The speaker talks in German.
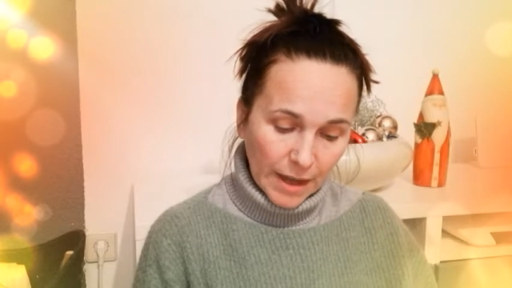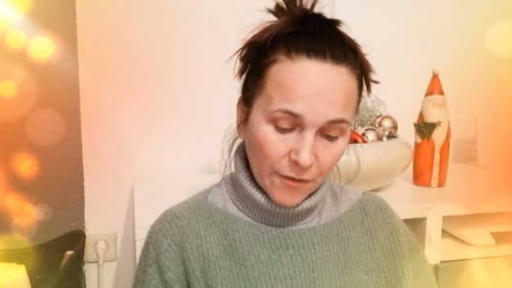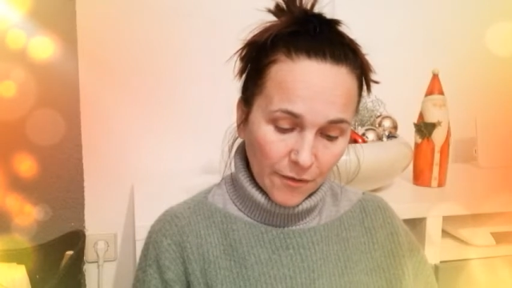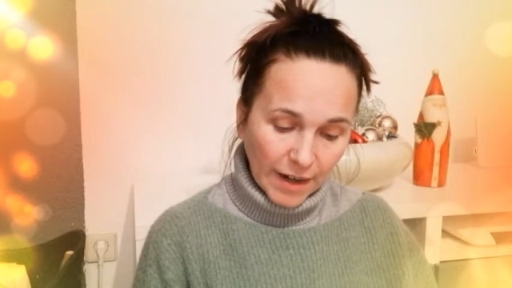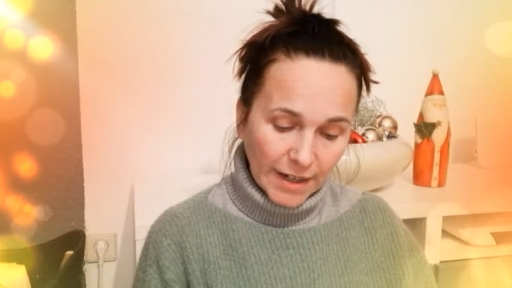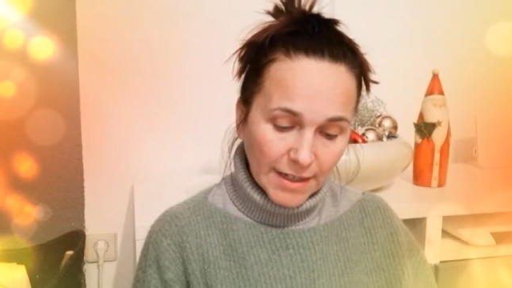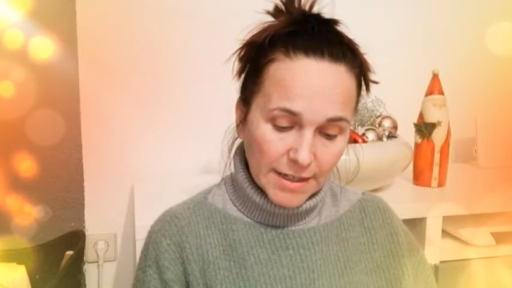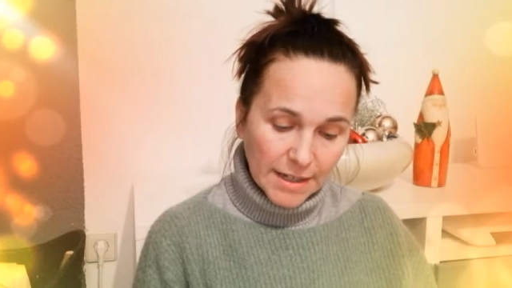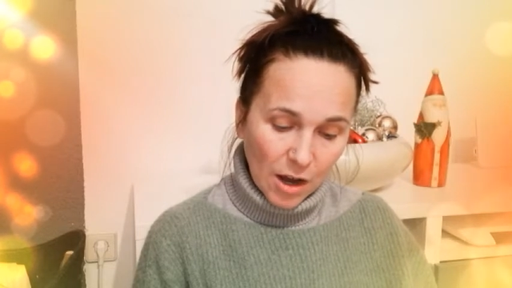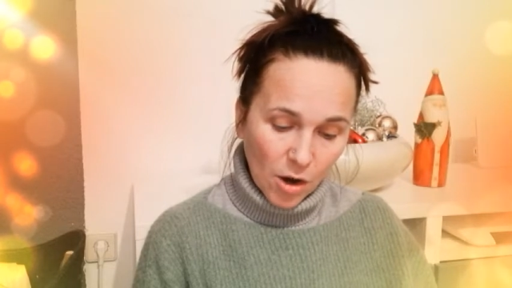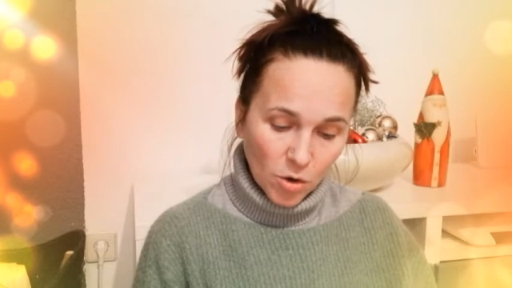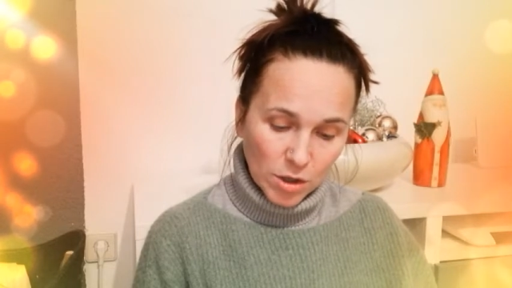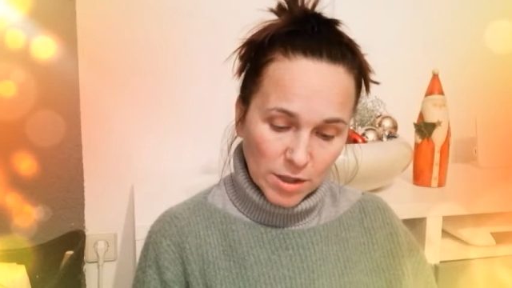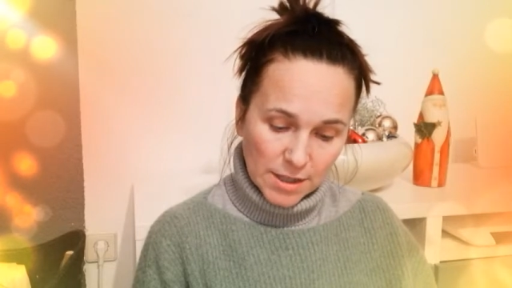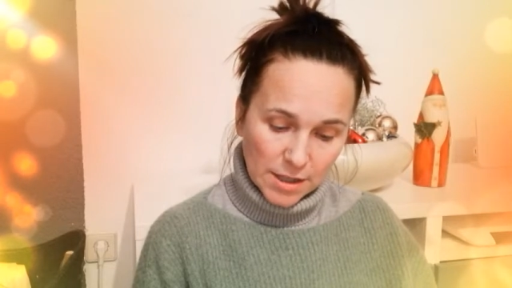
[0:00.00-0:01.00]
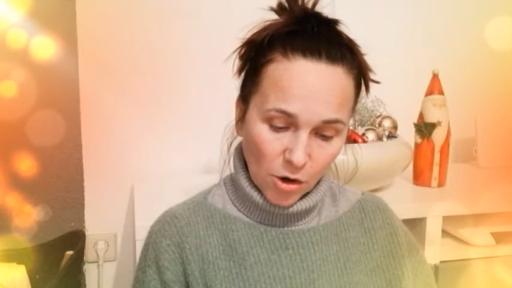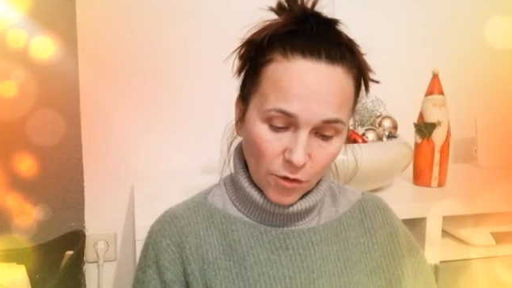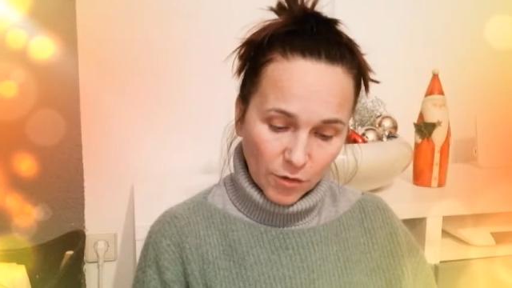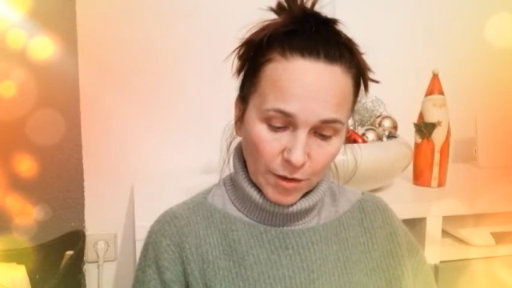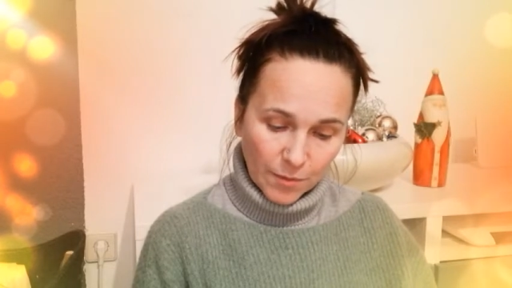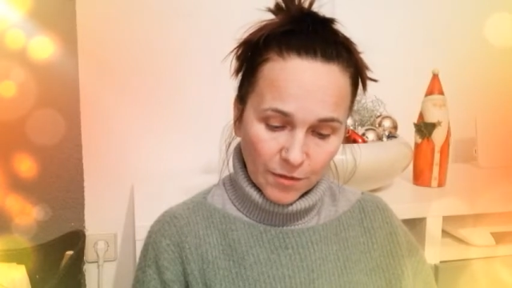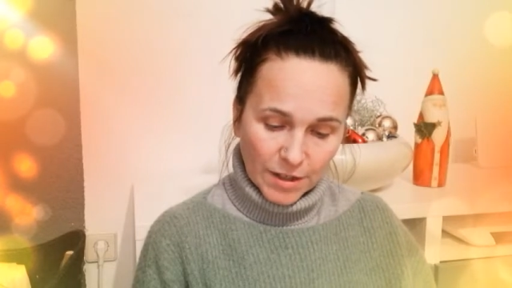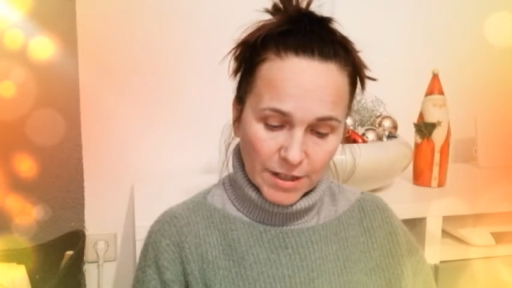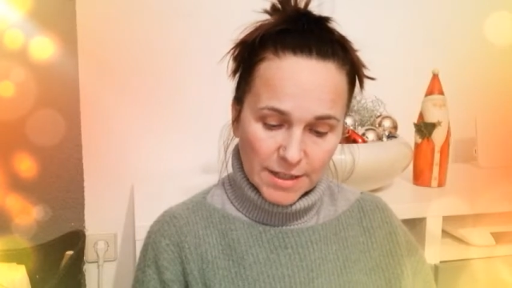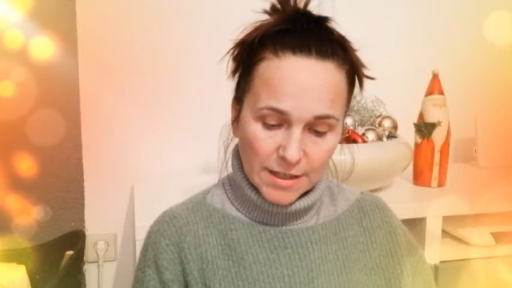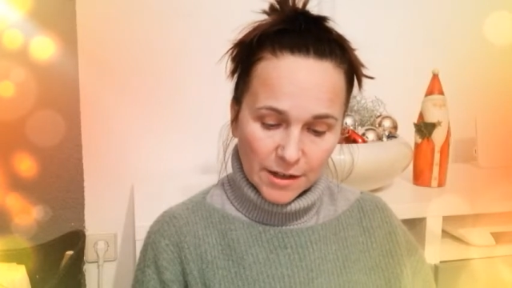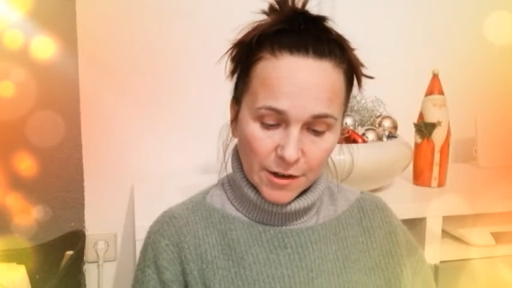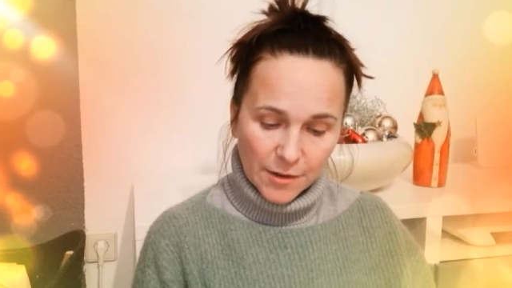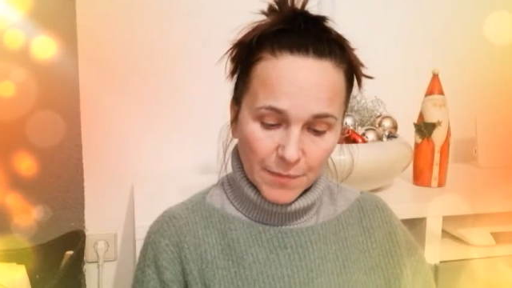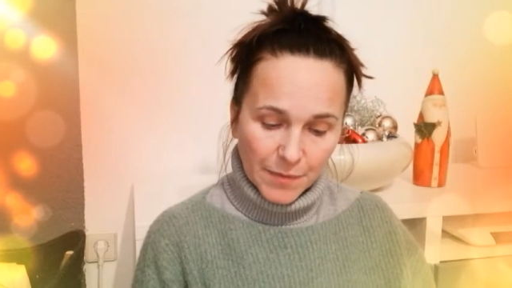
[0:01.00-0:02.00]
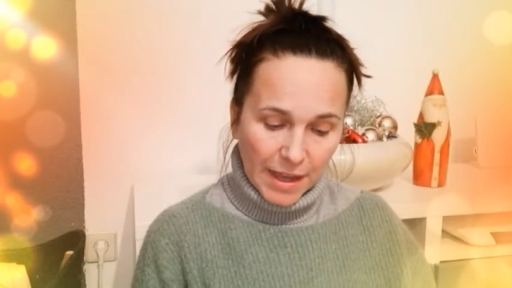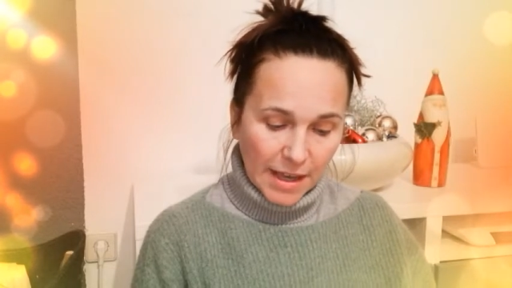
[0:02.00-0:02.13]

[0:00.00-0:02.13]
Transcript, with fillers: Weit draußen auf dem Wasser